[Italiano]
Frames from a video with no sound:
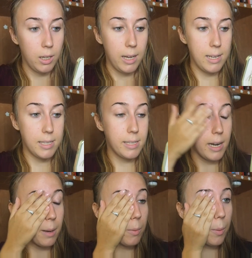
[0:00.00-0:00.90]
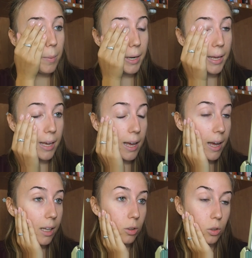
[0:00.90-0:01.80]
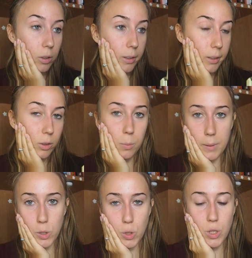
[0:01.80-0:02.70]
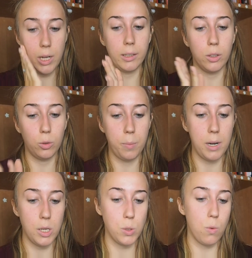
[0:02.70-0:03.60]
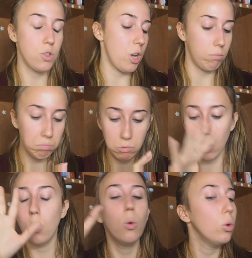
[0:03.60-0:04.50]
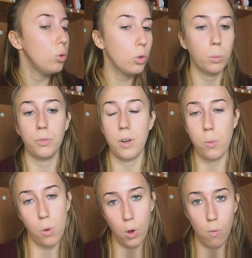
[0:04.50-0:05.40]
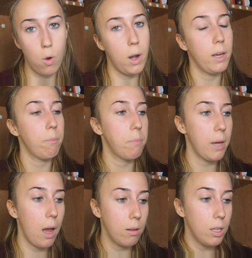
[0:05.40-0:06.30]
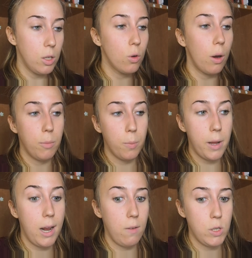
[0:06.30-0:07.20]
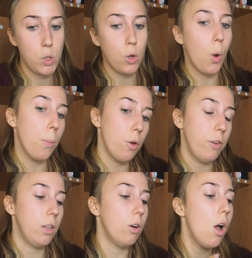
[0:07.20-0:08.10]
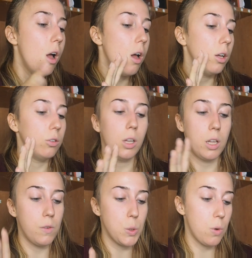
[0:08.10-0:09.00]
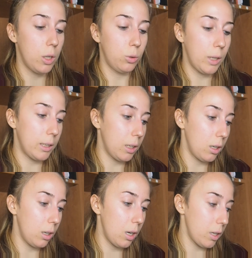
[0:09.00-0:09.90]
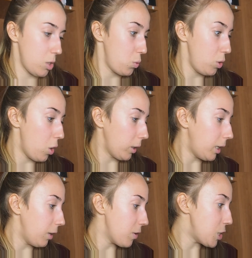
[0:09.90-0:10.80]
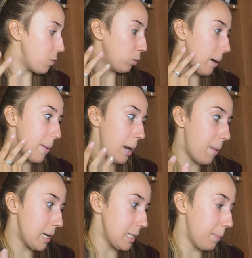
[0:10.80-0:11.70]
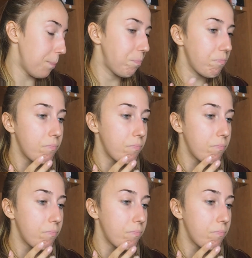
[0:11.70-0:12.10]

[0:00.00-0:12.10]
estremo perché non, non penso sia adatto per la scuola, cioè ognuno può fare quello che vuole. io, a mio parere, visto che ho un mio video, non andavo a scuola truccata anche sugli occhi, facevo una bella base.